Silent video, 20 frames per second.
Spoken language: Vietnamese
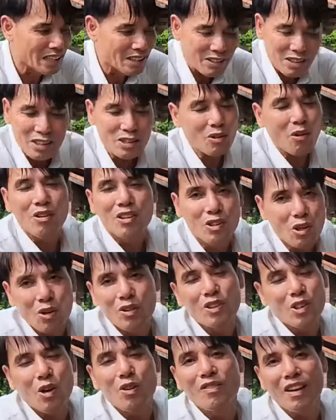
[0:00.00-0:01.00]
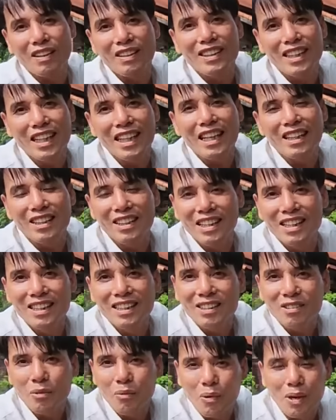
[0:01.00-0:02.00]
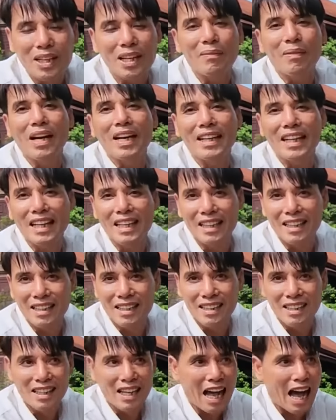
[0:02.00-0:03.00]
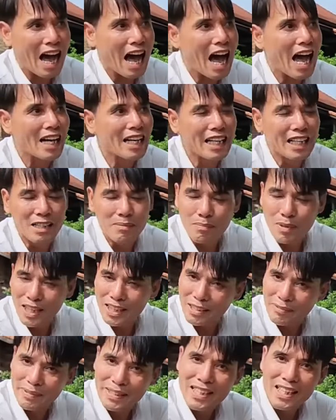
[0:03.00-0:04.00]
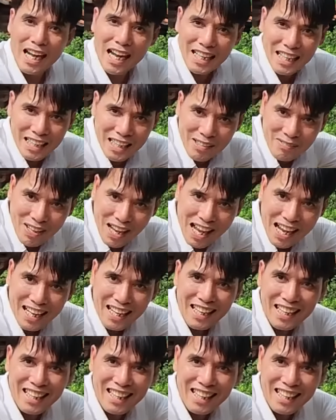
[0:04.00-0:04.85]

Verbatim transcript: thì nó cứ dồn dồn dồn vào như thế là đến cuối năm 2000 yeah. à 2010 thì mới được 2000 cây vàng